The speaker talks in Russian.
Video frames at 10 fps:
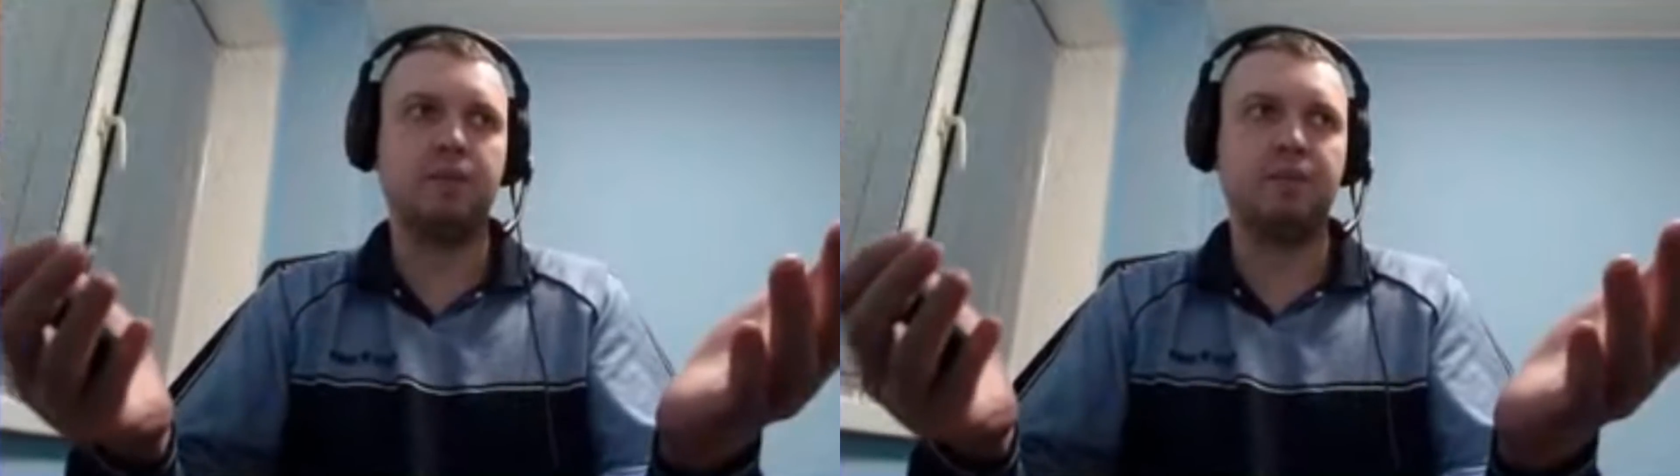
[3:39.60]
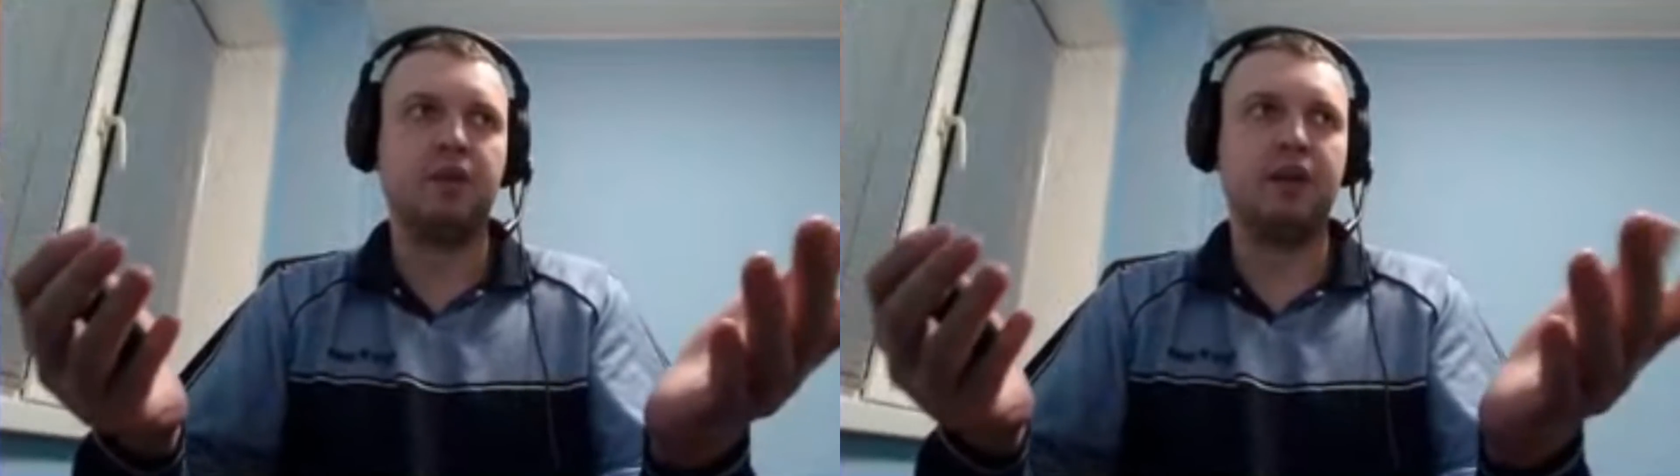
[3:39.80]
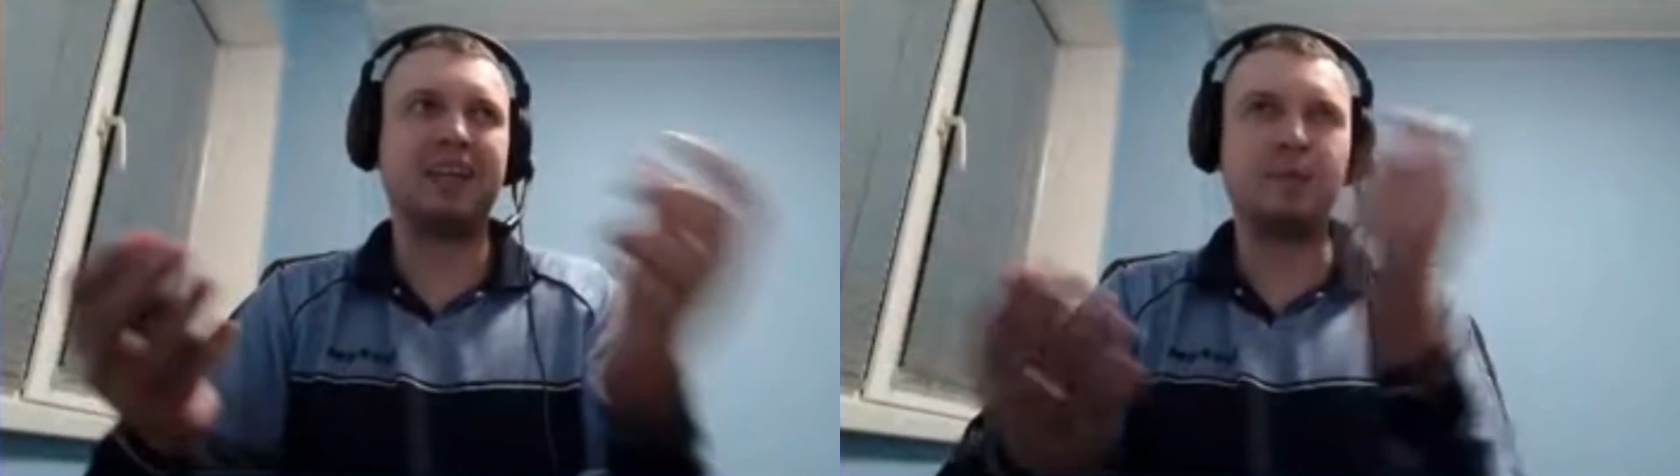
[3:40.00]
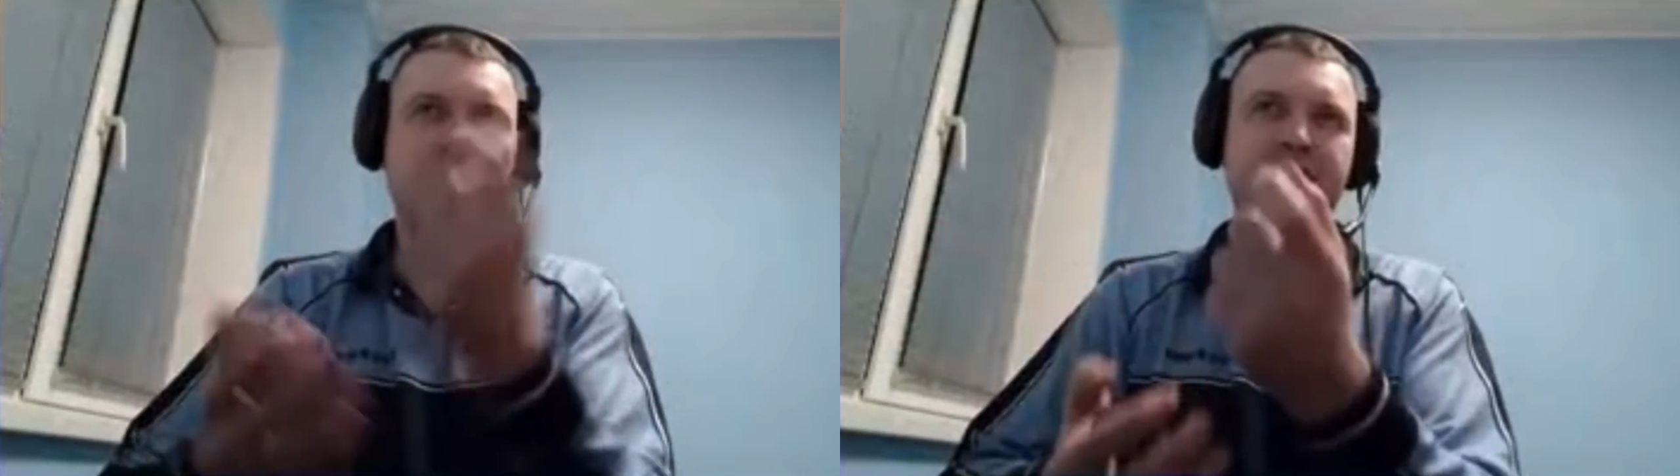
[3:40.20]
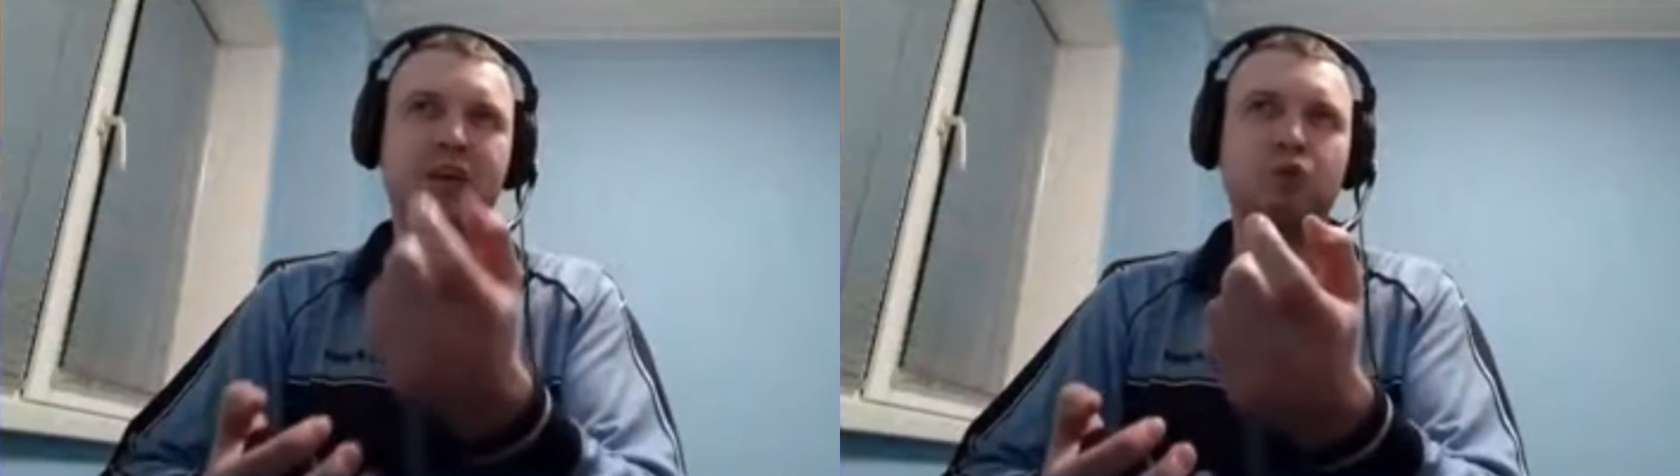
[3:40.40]
И когда
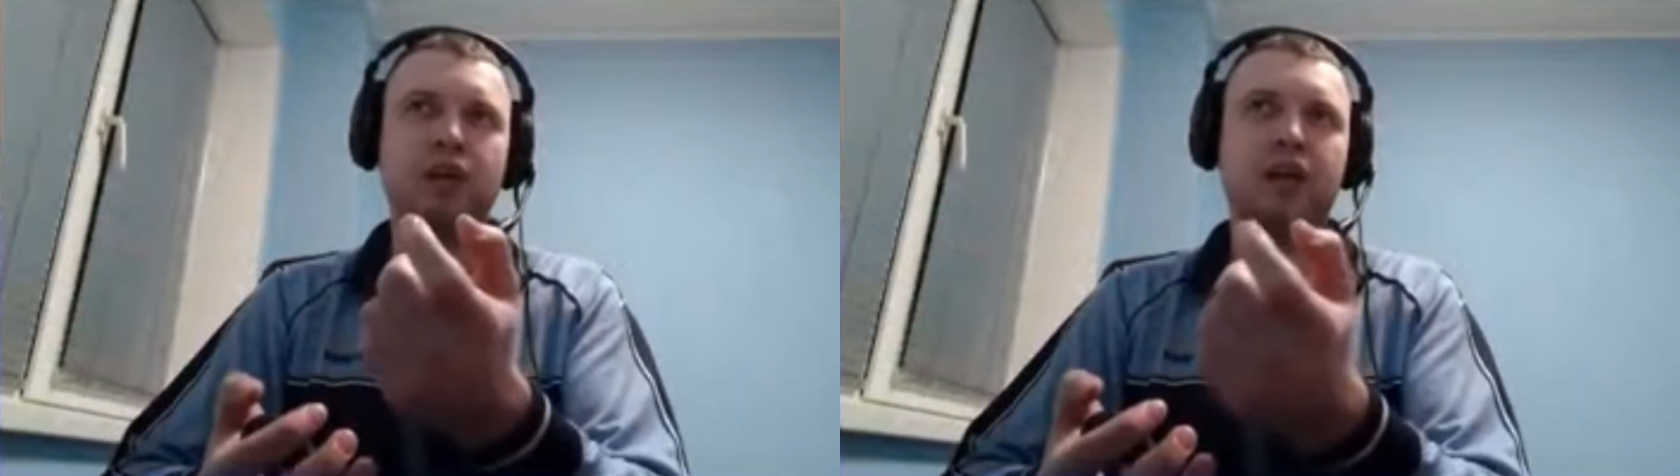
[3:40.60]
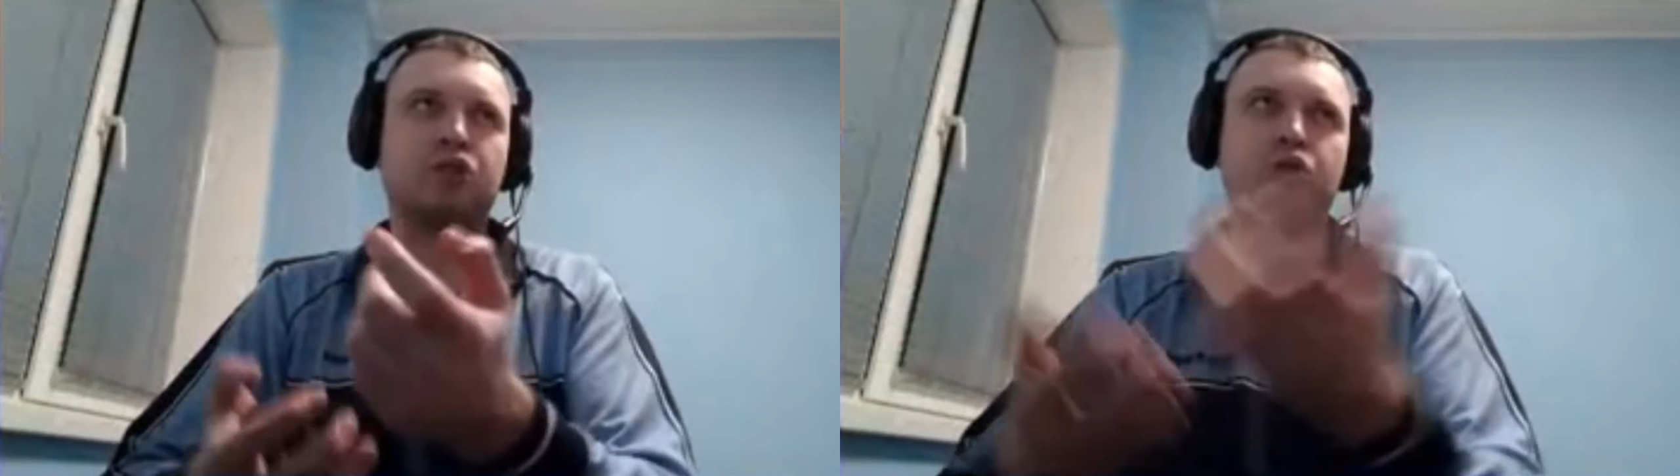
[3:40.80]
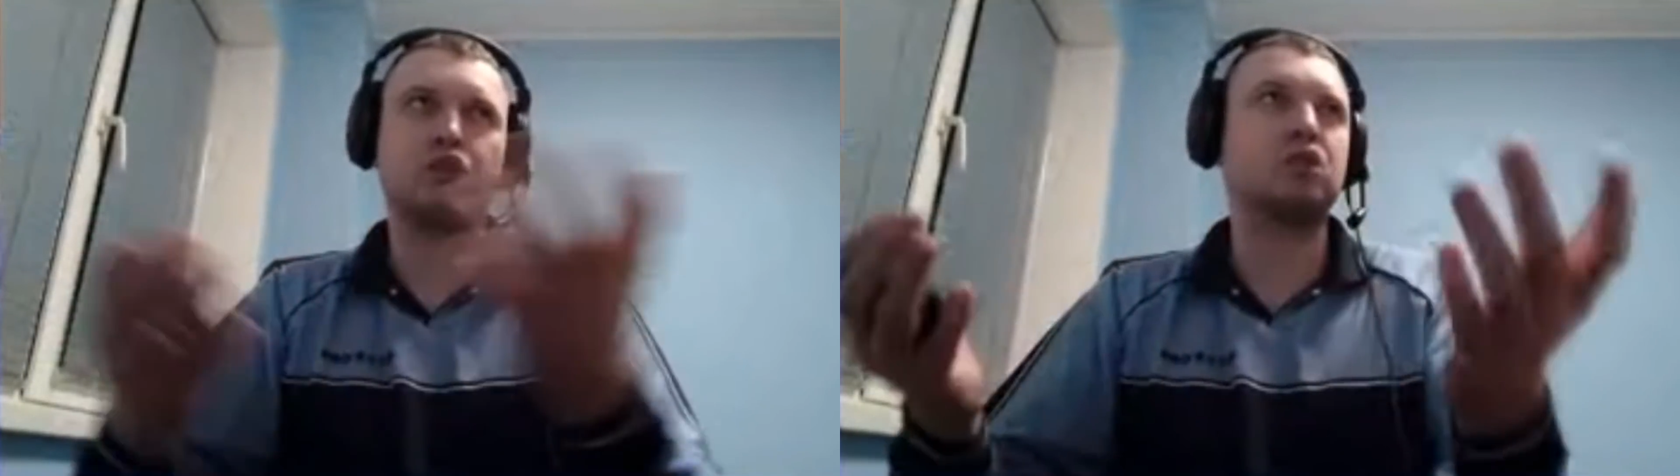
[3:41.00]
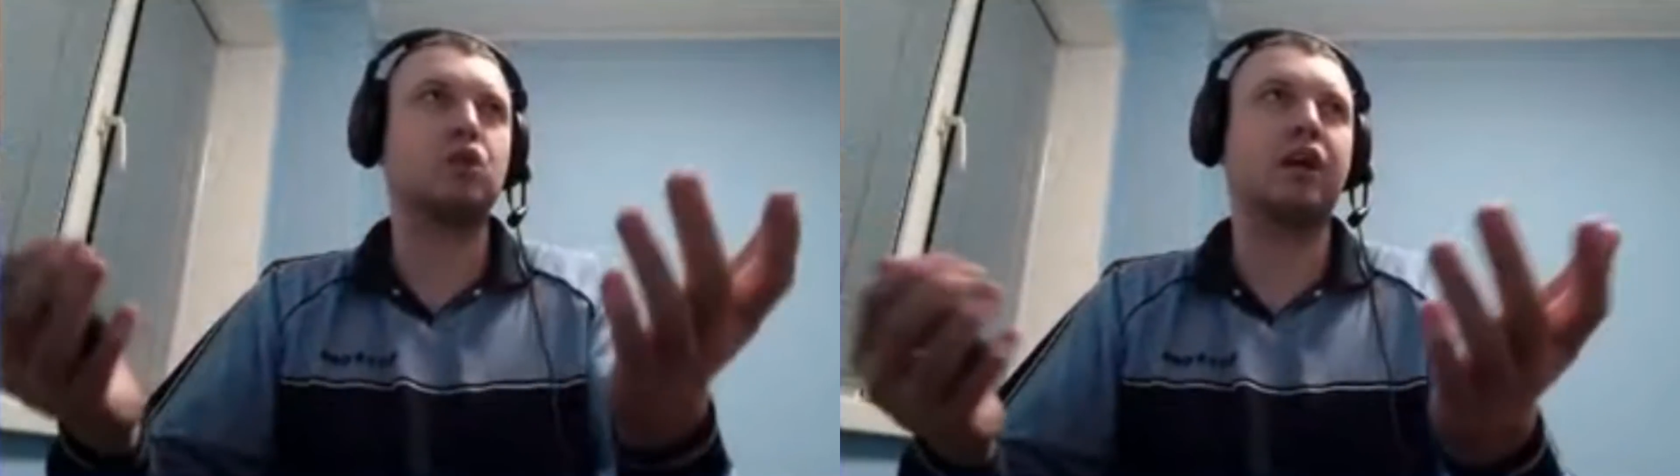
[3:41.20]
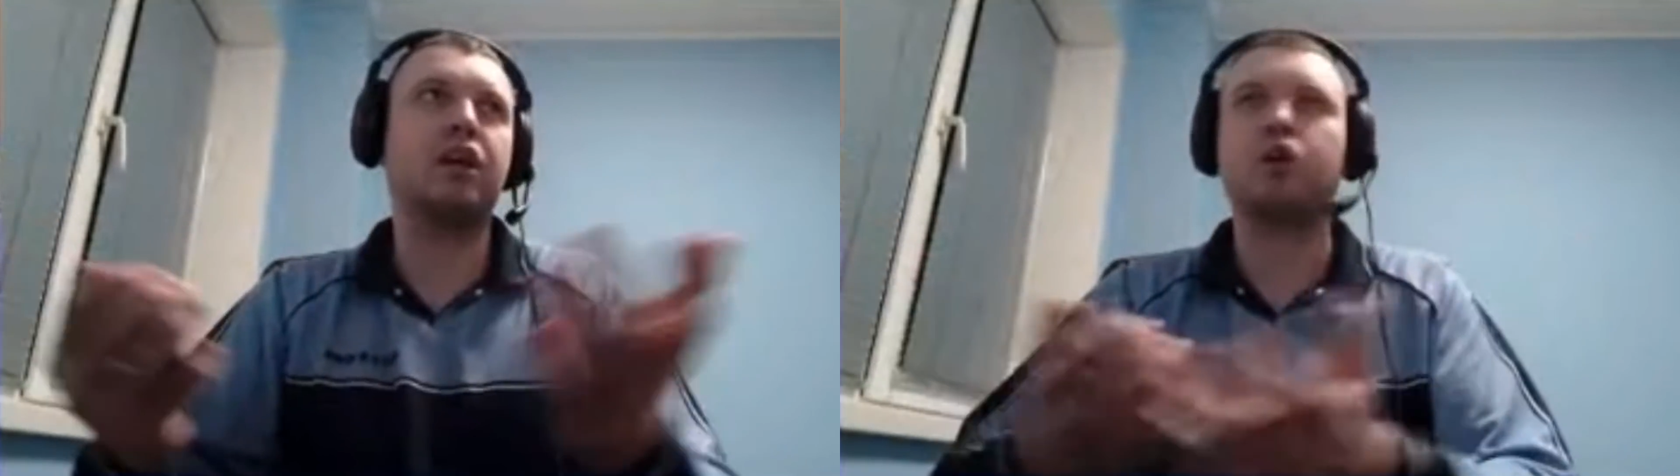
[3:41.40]
маленькие удаляешь, это уже
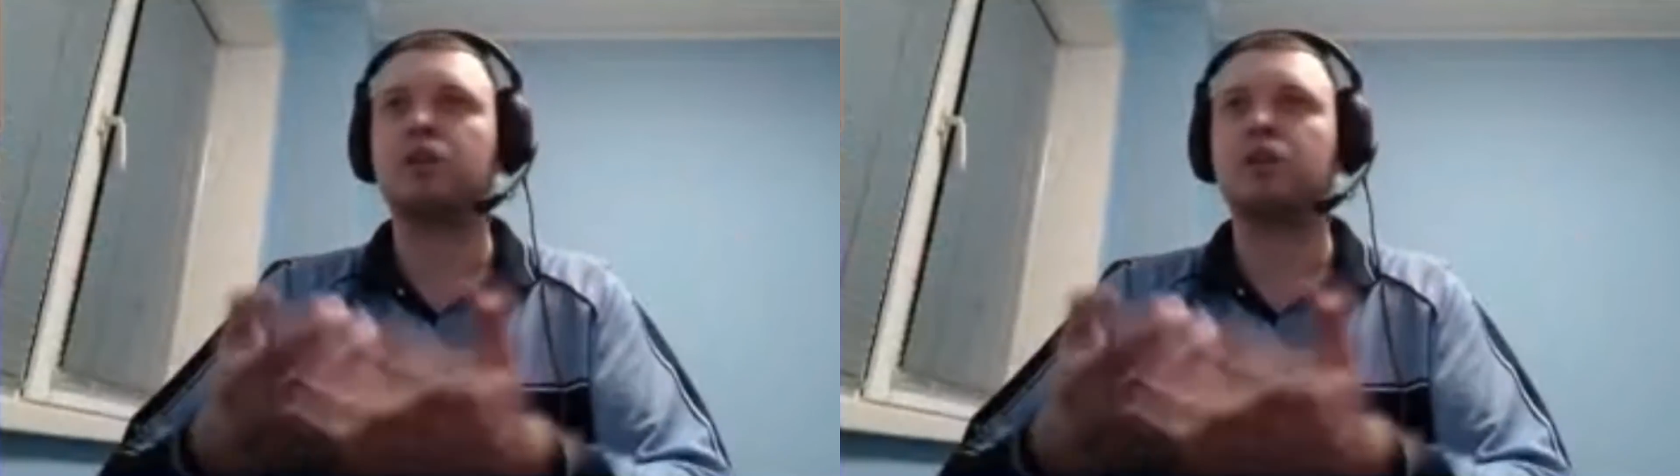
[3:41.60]
настолько легко,